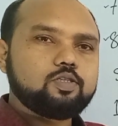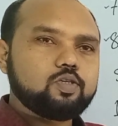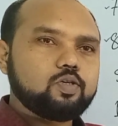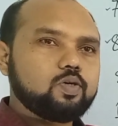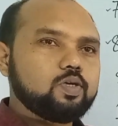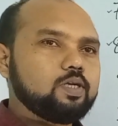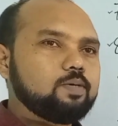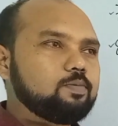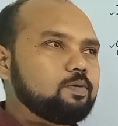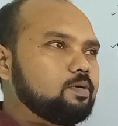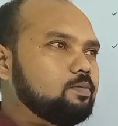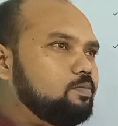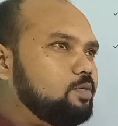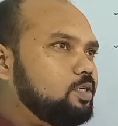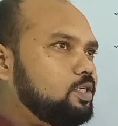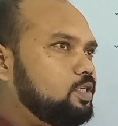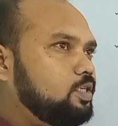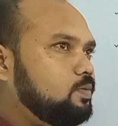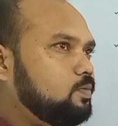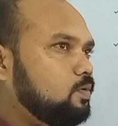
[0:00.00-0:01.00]
যখন আমরা
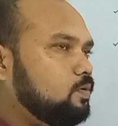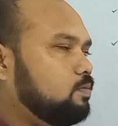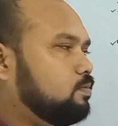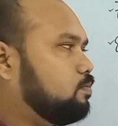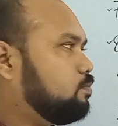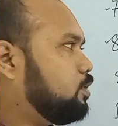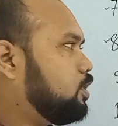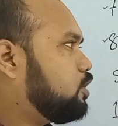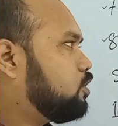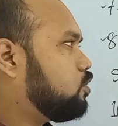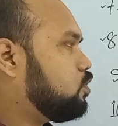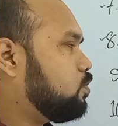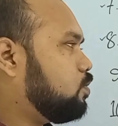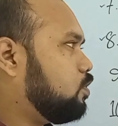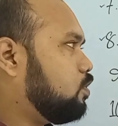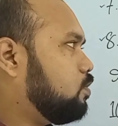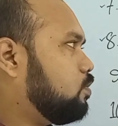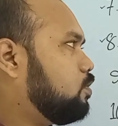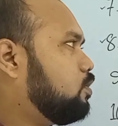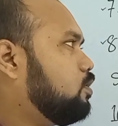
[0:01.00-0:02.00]
মিঠু মিঠু
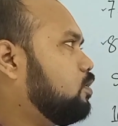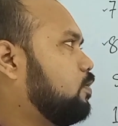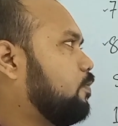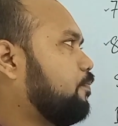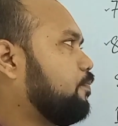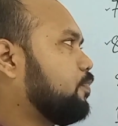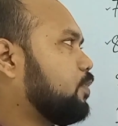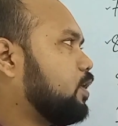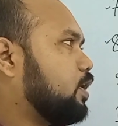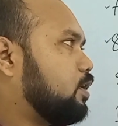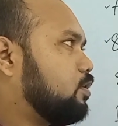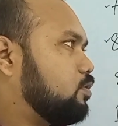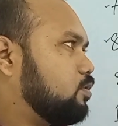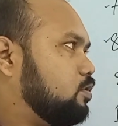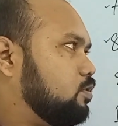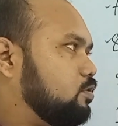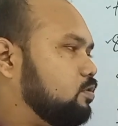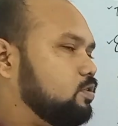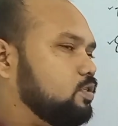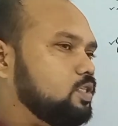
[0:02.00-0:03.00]
বলবো এর
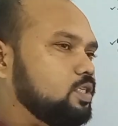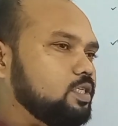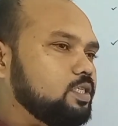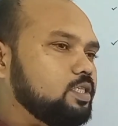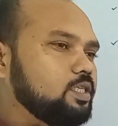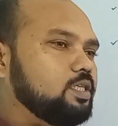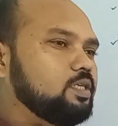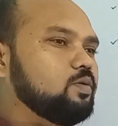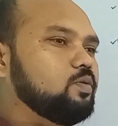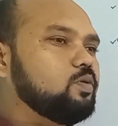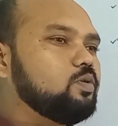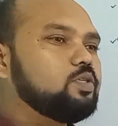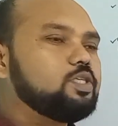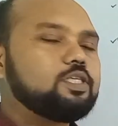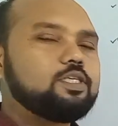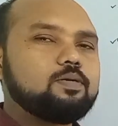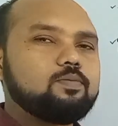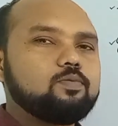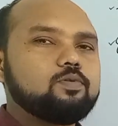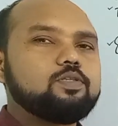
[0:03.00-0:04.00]
অর্থ হচ্ছে যে ও
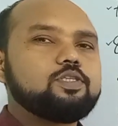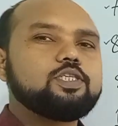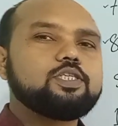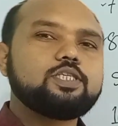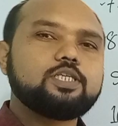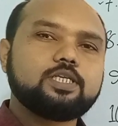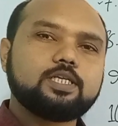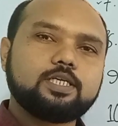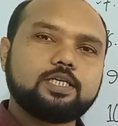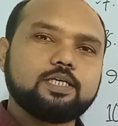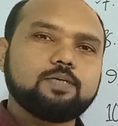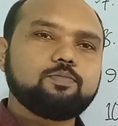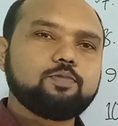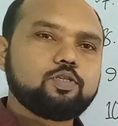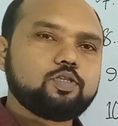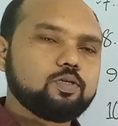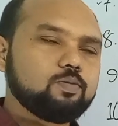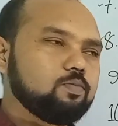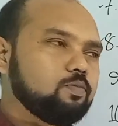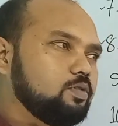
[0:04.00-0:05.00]
যেটা বলছে সেটাকে আমি
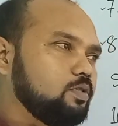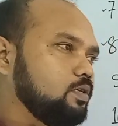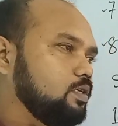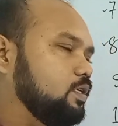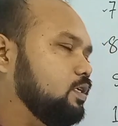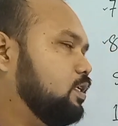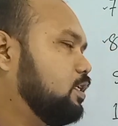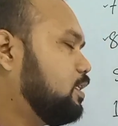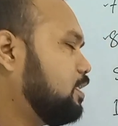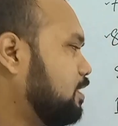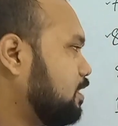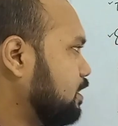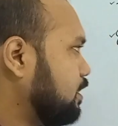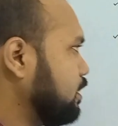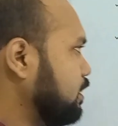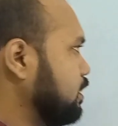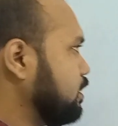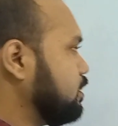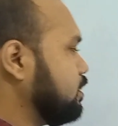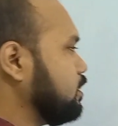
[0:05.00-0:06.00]
সম্মতি
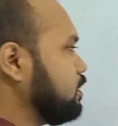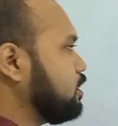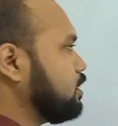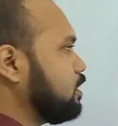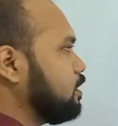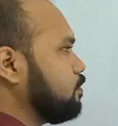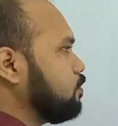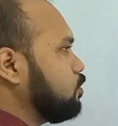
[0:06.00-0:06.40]
দিয়েছি সেটা